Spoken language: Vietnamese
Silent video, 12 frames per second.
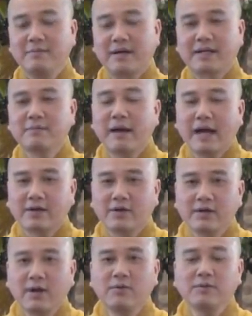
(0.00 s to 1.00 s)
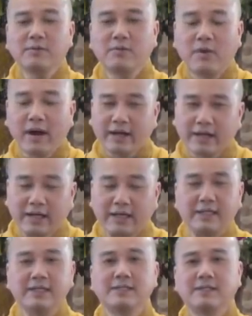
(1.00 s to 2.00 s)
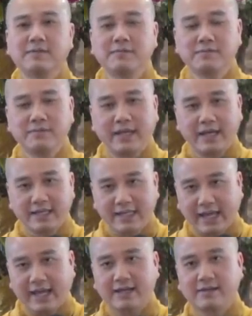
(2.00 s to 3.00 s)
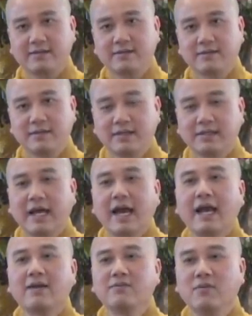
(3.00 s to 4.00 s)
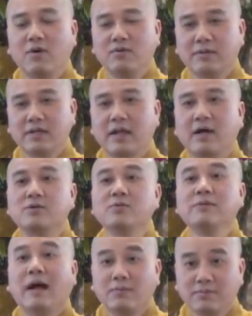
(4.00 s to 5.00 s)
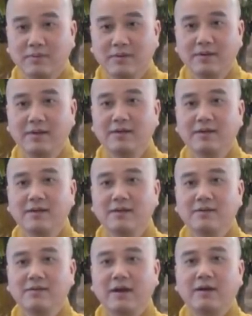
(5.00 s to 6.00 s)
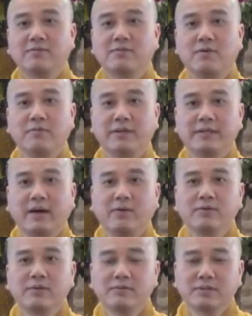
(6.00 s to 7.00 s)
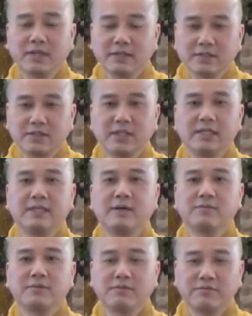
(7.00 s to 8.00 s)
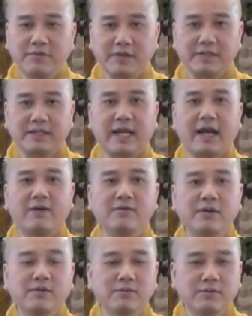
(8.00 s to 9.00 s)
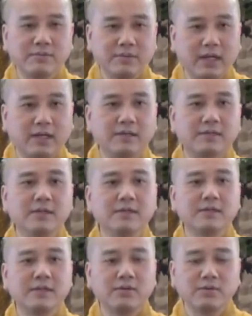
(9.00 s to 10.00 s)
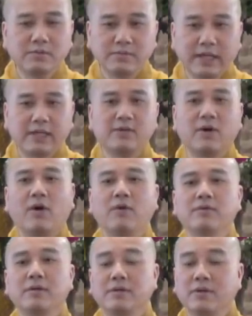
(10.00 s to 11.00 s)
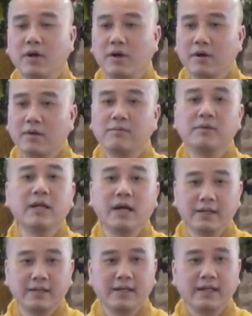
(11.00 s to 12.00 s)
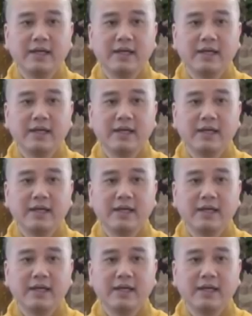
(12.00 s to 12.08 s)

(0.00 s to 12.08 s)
mà cái ban đó nấu trong hoan hỷ trong nhẹ nhàng thì ta ăn vô ta đỡ trúng độc phải không còn mình nấu trong sân si nấu trong phiền não nấu trong giận tức nấu trong gây gỗ thì nó không có nên